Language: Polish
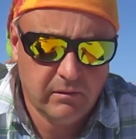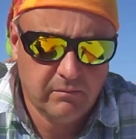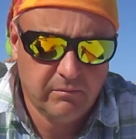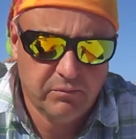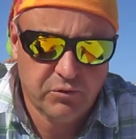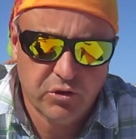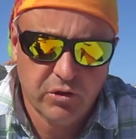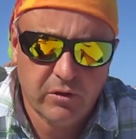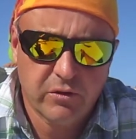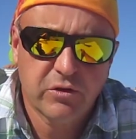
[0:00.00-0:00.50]

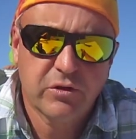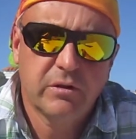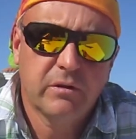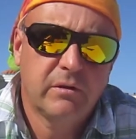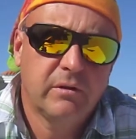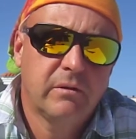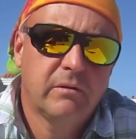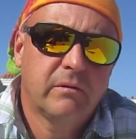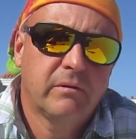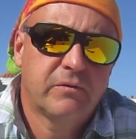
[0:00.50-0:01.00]

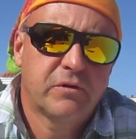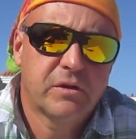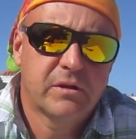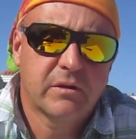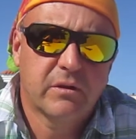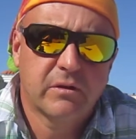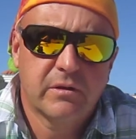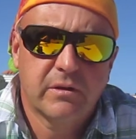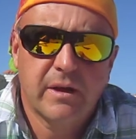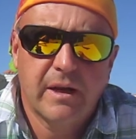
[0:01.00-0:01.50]
przynosi
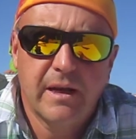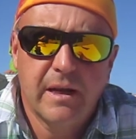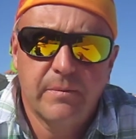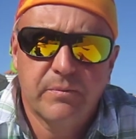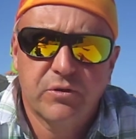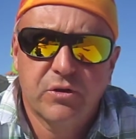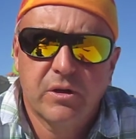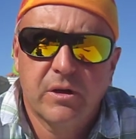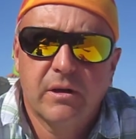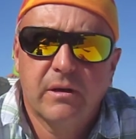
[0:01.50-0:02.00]
wszystko co
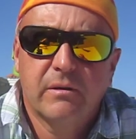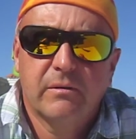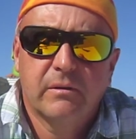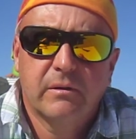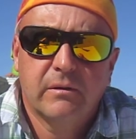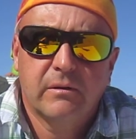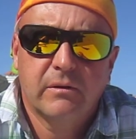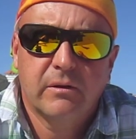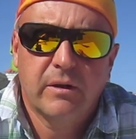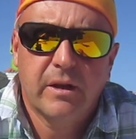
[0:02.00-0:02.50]
najlepsze
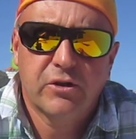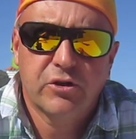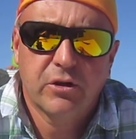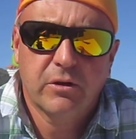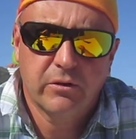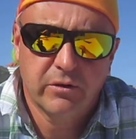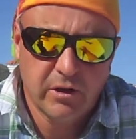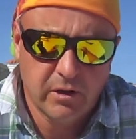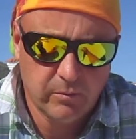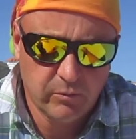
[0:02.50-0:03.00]
do
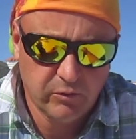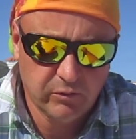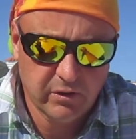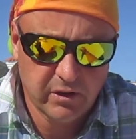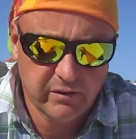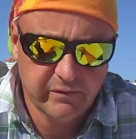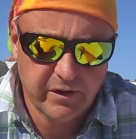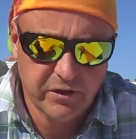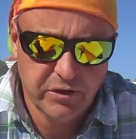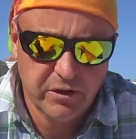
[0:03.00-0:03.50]
naszego domu, to
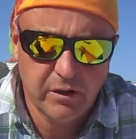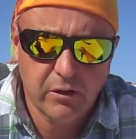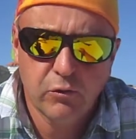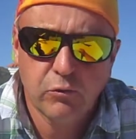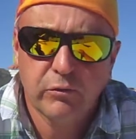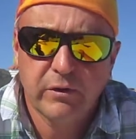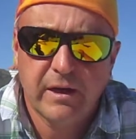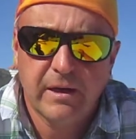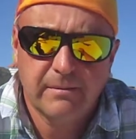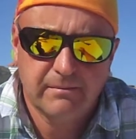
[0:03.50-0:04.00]
jest właśnie
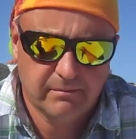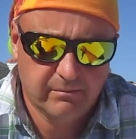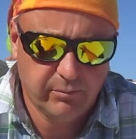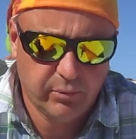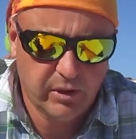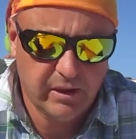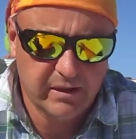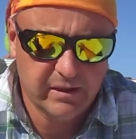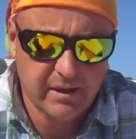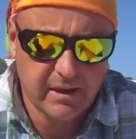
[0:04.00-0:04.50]
ruda,
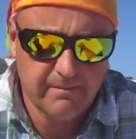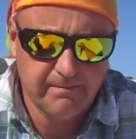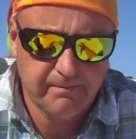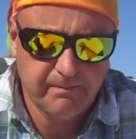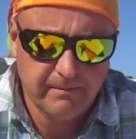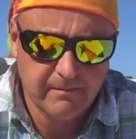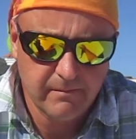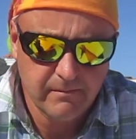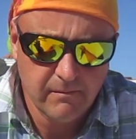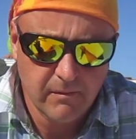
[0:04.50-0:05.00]
polecam.
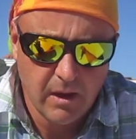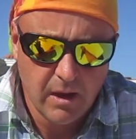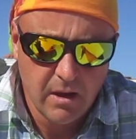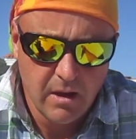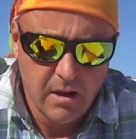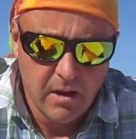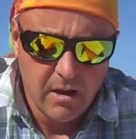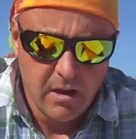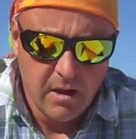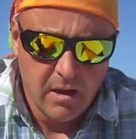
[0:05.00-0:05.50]

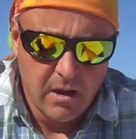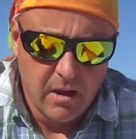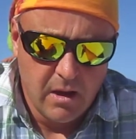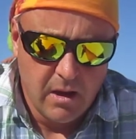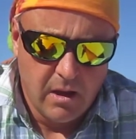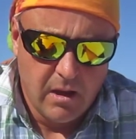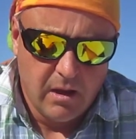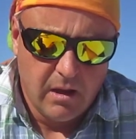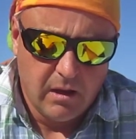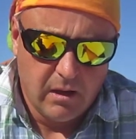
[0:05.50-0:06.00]

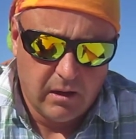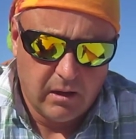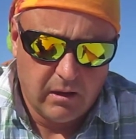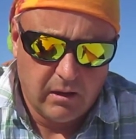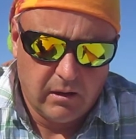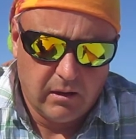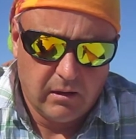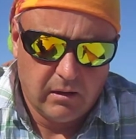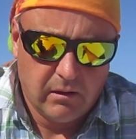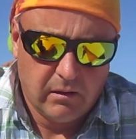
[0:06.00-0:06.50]
Yy,
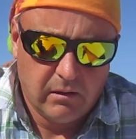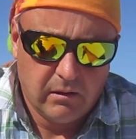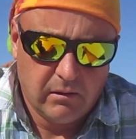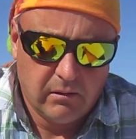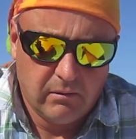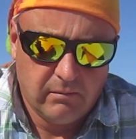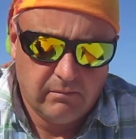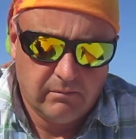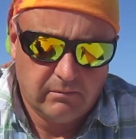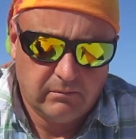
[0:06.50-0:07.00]

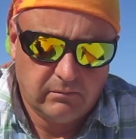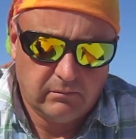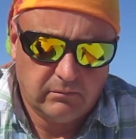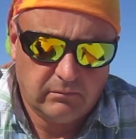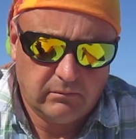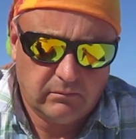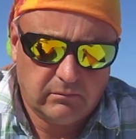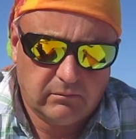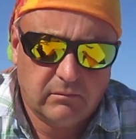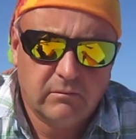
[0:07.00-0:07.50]

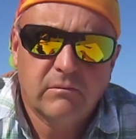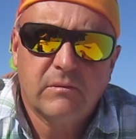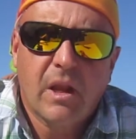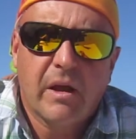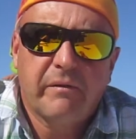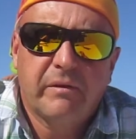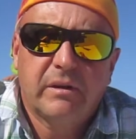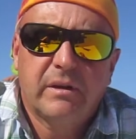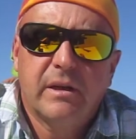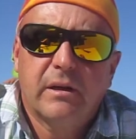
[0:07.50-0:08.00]

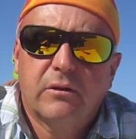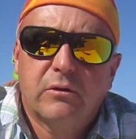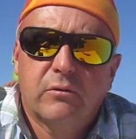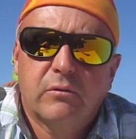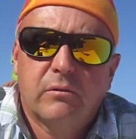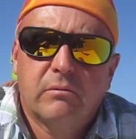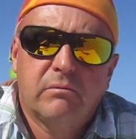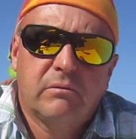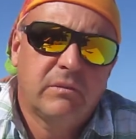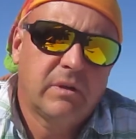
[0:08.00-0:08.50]
nawet
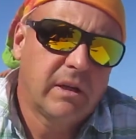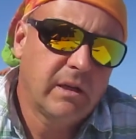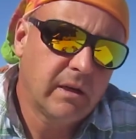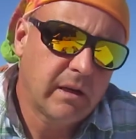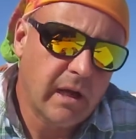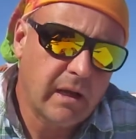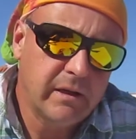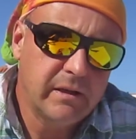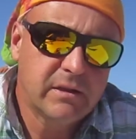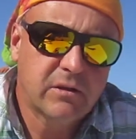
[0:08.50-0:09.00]

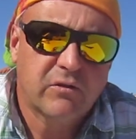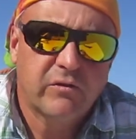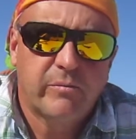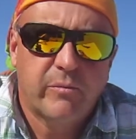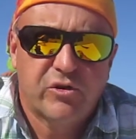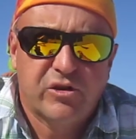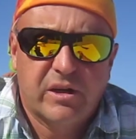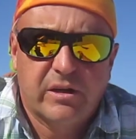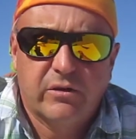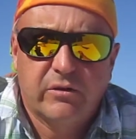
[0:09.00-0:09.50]
kilka listków
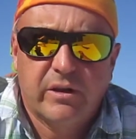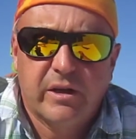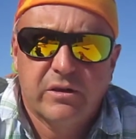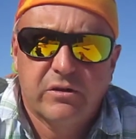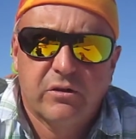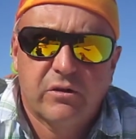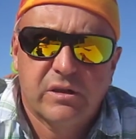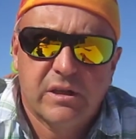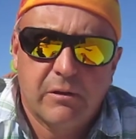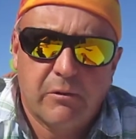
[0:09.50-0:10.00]
można dodać
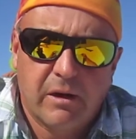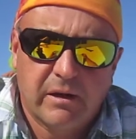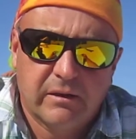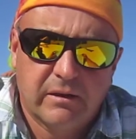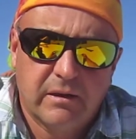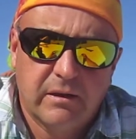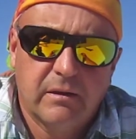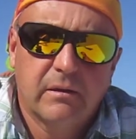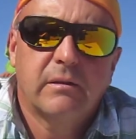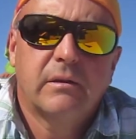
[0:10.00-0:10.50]
do sałatki